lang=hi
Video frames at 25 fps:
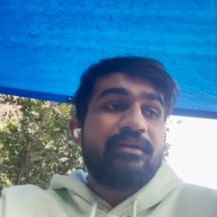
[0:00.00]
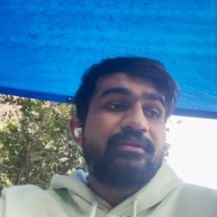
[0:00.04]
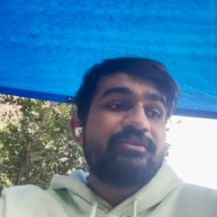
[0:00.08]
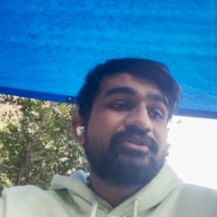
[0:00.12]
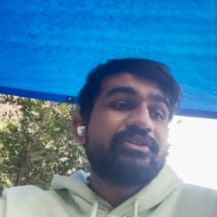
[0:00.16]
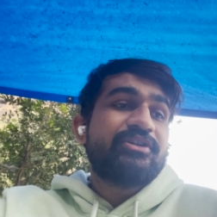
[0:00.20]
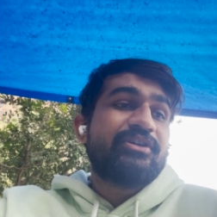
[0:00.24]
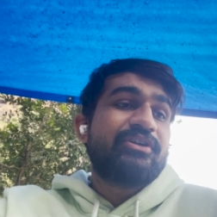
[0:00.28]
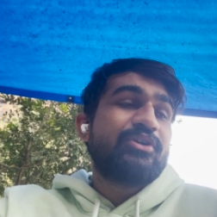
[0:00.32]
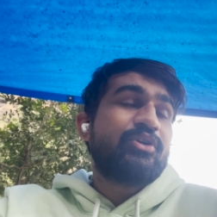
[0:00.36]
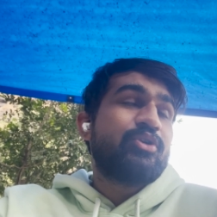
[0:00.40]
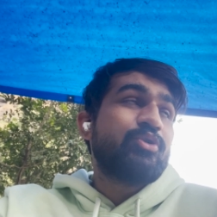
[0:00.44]

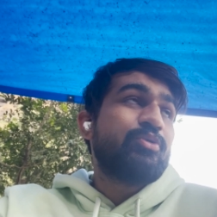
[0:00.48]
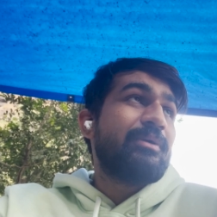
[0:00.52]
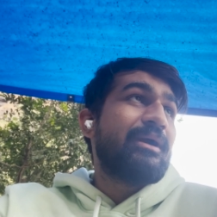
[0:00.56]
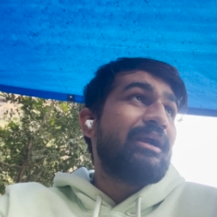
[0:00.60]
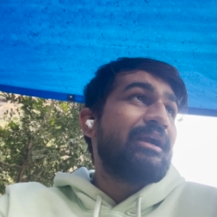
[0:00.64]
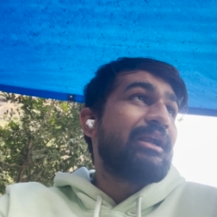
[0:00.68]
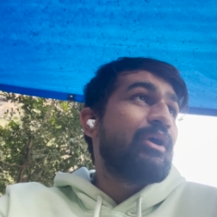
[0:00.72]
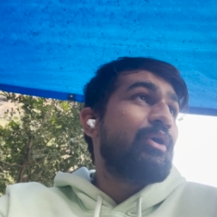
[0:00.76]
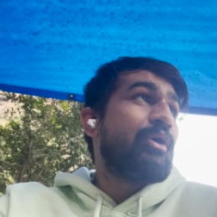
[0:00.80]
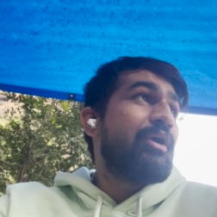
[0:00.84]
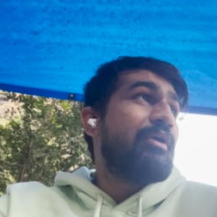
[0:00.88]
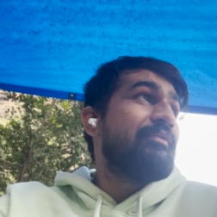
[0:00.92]
चिंटू
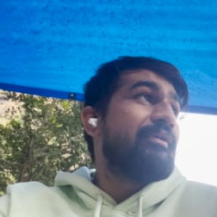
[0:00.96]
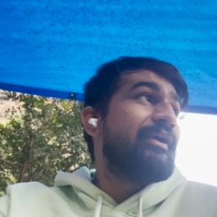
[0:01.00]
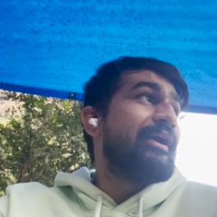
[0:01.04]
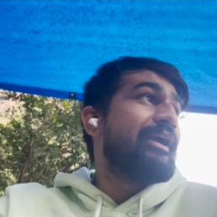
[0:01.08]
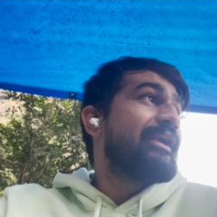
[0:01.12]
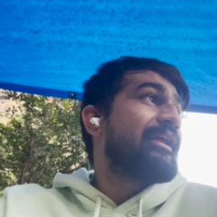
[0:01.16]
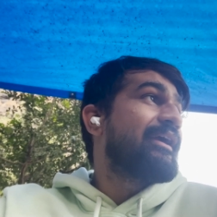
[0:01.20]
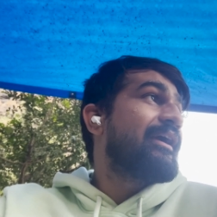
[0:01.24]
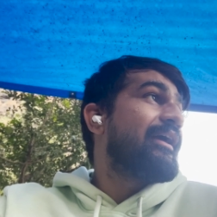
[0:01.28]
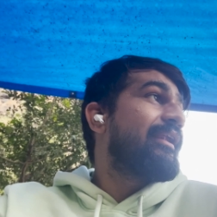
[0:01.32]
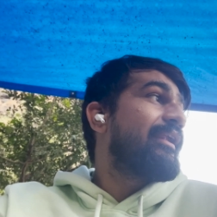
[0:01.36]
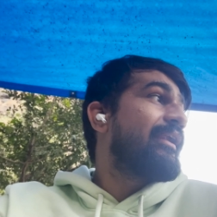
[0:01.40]
बैठा हुआ वेट
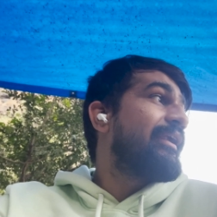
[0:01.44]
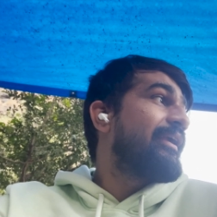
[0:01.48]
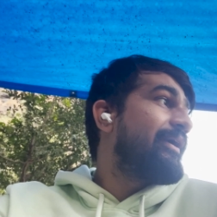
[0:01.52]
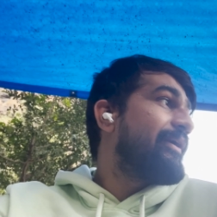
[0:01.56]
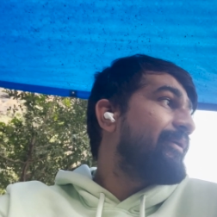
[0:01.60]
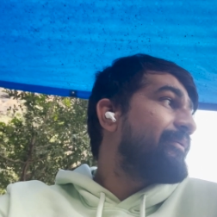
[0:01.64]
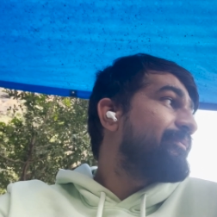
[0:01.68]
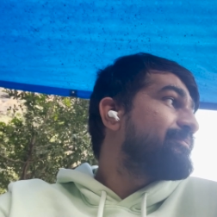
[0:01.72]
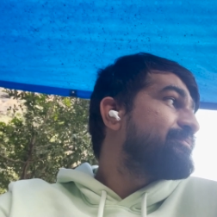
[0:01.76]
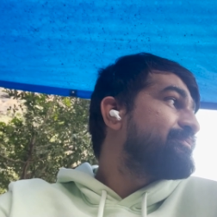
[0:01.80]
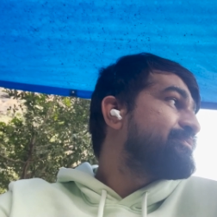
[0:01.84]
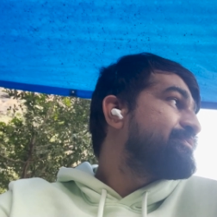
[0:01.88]
कर रहा है
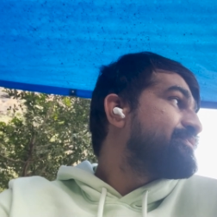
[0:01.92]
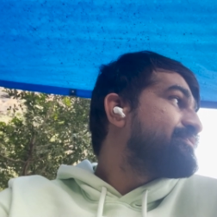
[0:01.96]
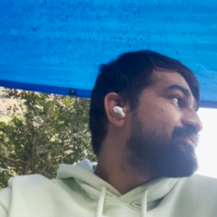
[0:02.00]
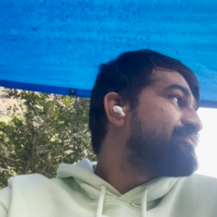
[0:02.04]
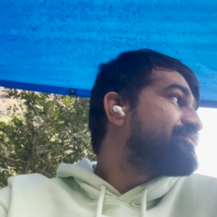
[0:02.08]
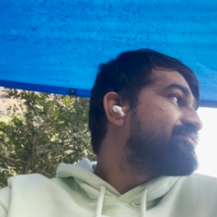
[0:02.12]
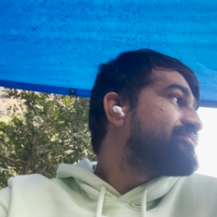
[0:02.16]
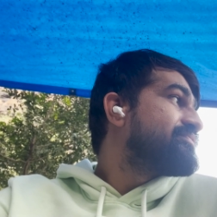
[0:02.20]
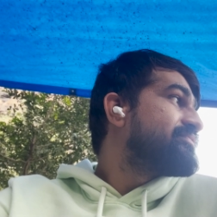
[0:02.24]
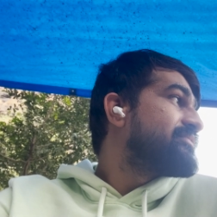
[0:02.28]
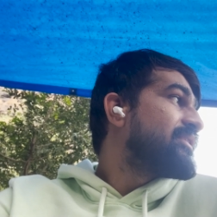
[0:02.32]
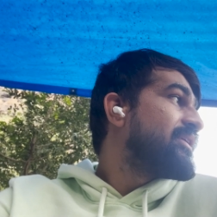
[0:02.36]

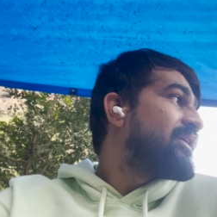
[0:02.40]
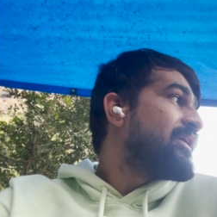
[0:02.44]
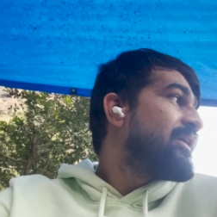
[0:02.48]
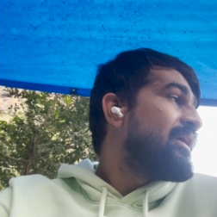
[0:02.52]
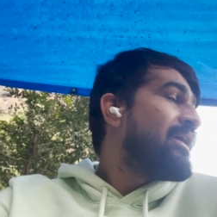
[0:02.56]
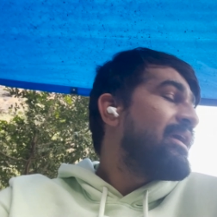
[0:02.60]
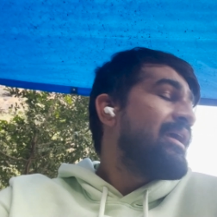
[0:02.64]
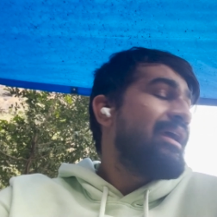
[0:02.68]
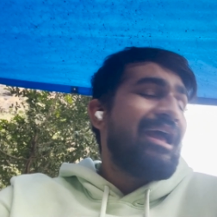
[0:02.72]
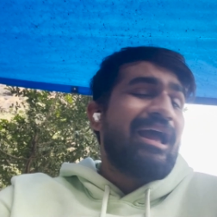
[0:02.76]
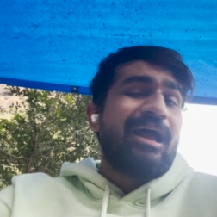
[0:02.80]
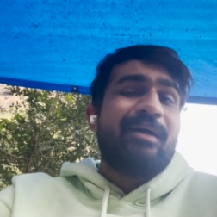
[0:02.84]

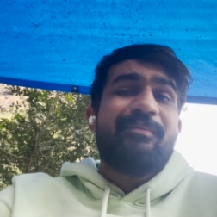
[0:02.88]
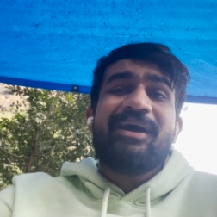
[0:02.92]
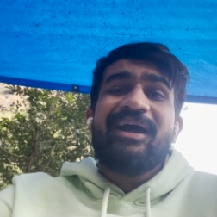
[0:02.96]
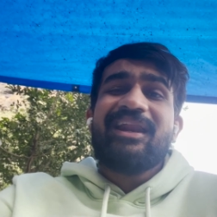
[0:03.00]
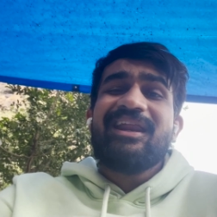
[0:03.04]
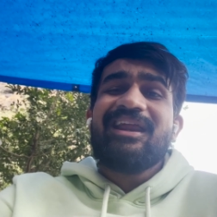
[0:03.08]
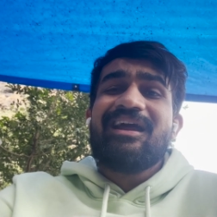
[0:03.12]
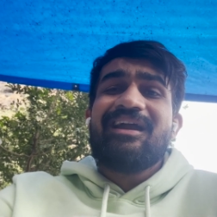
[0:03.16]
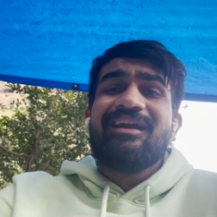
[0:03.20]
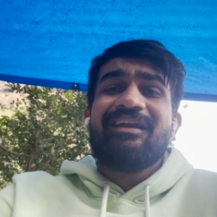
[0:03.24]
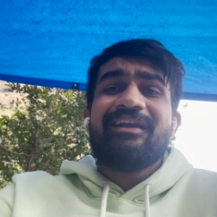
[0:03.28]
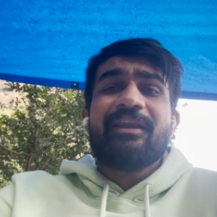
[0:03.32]
हमारी
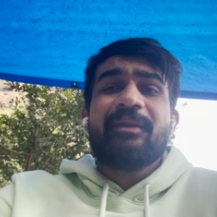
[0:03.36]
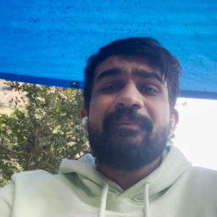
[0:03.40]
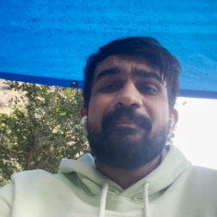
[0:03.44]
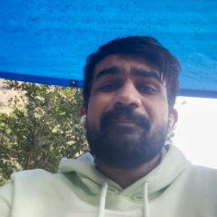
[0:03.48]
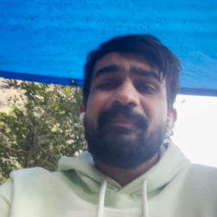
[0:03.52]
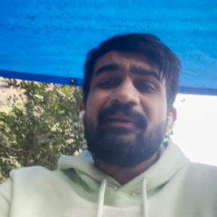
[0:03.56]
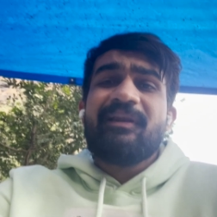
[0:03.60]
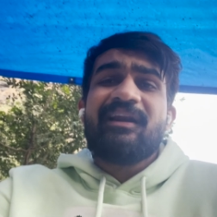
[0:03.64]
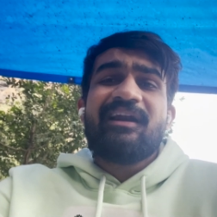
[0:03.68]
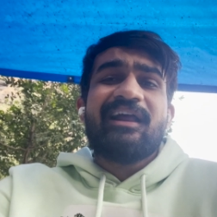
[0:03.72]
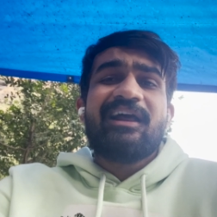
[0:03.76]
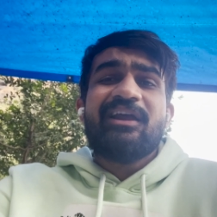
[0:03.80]
हर ट्रिप
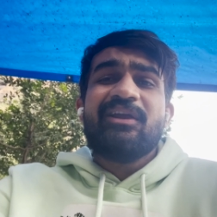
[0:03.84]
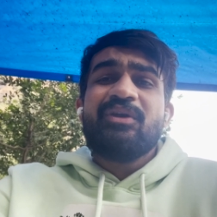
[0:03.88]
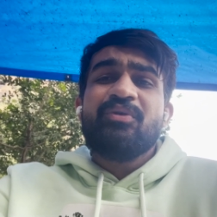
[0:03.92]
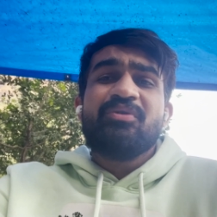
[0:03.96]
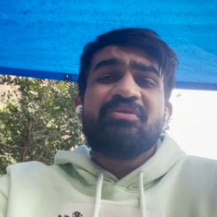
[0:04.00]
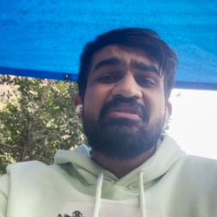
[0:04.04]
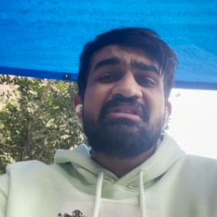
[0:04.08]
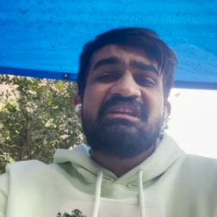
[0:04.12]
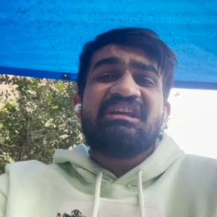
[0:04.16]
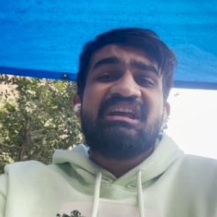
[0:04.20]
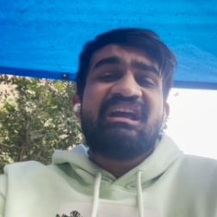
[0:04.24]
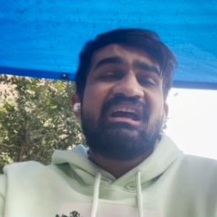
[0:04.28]
पे लड़ाई
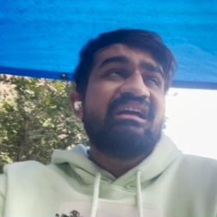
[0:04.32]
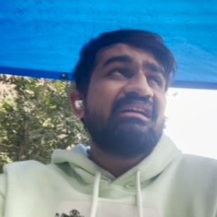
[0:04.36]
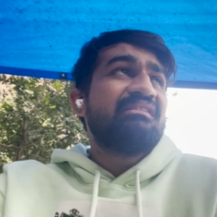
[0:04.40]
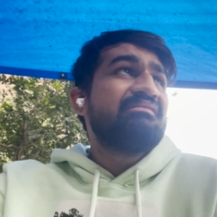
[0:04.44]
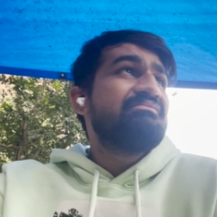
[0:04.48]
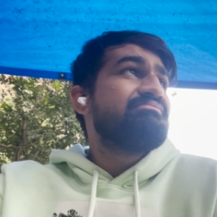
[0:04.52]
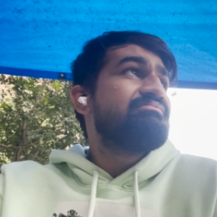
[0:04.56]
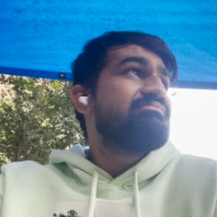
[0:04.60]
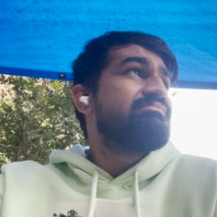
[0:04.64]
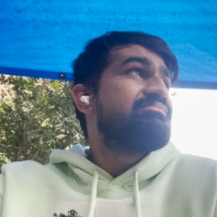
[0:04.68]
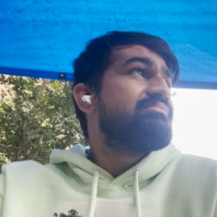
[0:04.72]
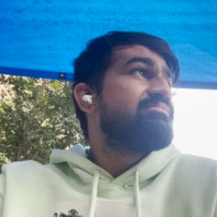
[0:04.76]
होती है
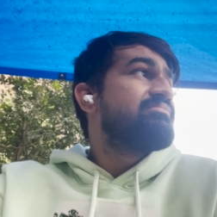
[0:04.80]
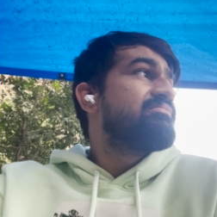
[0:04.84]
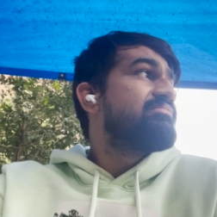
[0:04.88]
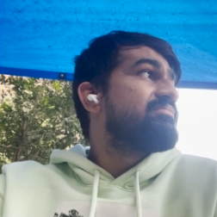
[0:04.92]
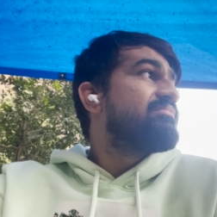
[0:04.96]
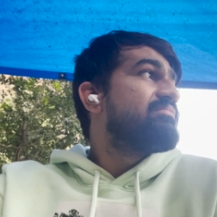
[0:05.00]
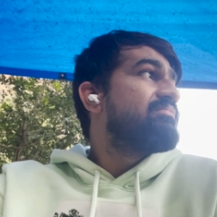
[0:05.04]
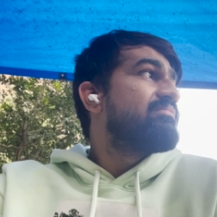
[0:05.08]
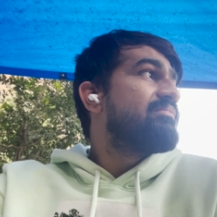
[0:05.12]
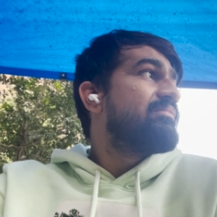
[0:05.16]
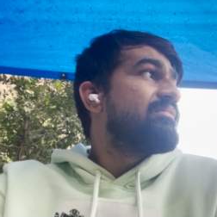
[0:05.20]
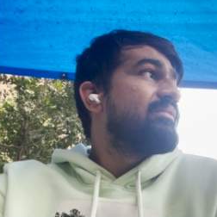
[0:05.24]

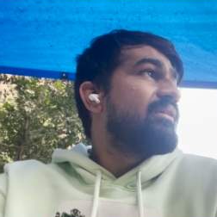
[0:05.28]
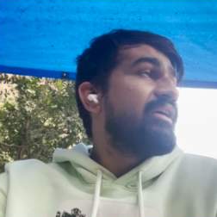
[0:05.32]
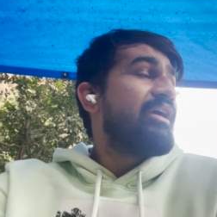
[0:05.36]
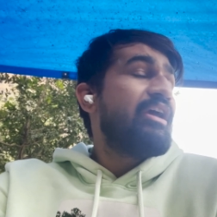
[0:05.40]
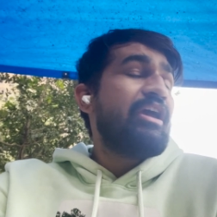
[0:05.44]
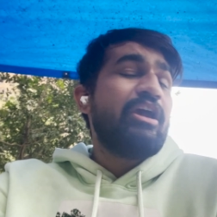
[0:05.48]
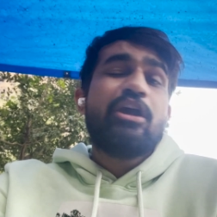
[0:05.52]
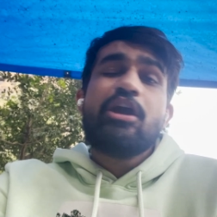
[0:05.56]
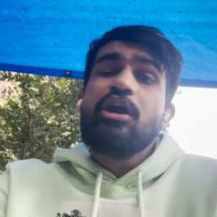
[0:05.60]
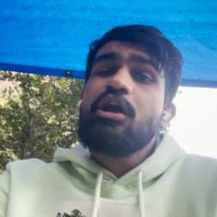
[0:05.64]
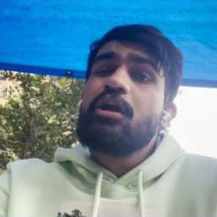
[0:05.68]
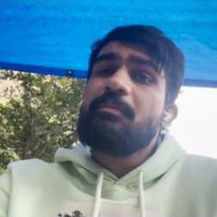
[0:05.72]

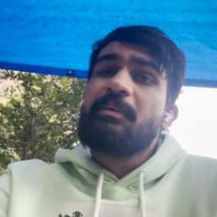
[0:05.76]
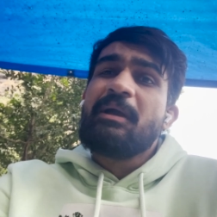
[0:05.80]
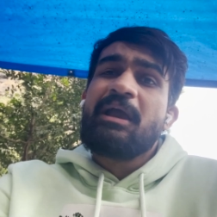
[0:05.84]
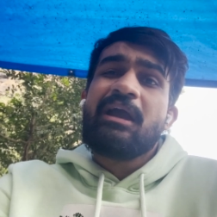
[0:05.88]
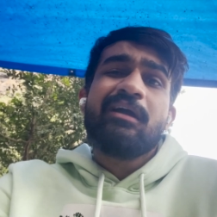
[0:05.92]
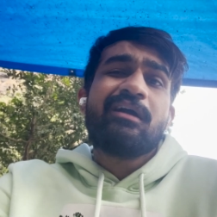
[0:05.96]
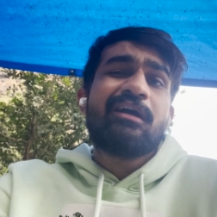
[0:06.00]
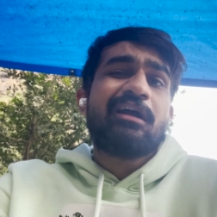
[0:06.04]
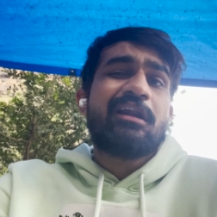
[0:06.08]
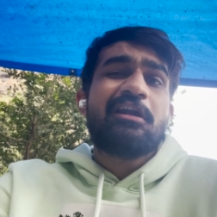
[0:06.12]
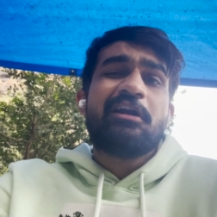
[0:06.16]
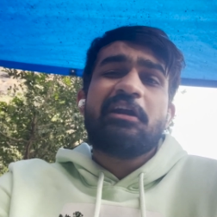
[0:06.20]
एक
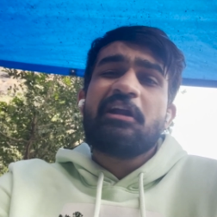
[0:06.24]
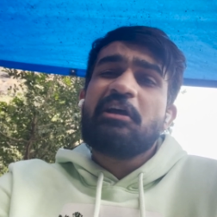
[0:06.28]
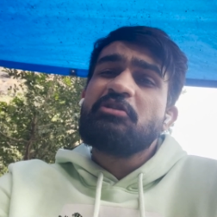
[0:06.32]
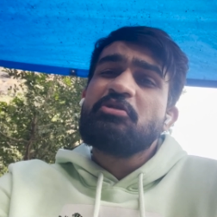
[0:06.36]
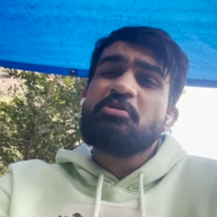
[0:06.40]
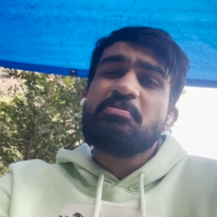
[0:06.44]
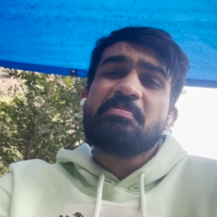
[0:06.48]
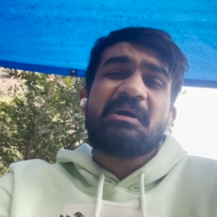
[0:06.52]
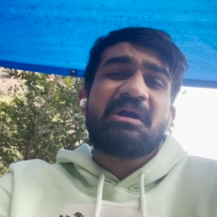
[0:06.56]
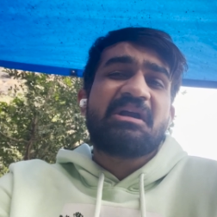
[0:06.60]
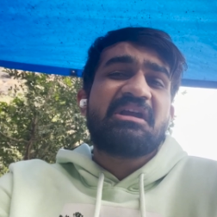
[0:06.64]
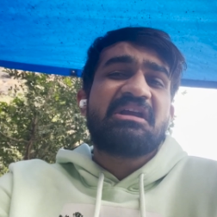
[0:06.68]
भयंकर लड़ाई तो
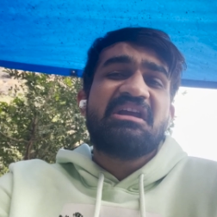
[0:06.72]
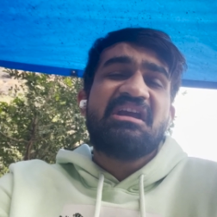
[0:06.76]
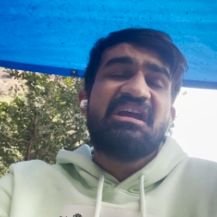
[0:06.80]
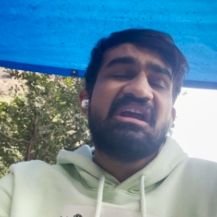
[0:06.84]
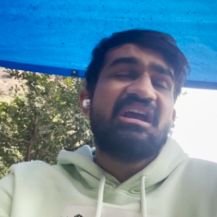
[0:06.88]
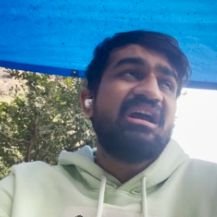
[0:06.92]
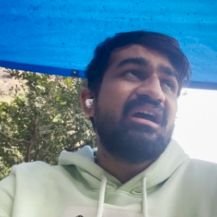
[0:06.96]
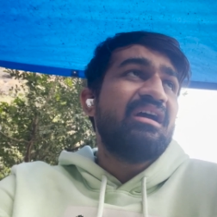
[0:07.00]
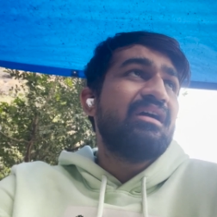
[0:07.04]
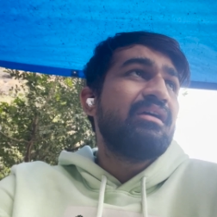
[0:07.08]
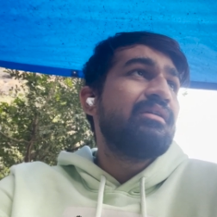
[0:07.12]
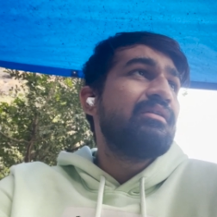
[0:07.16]
पक्की है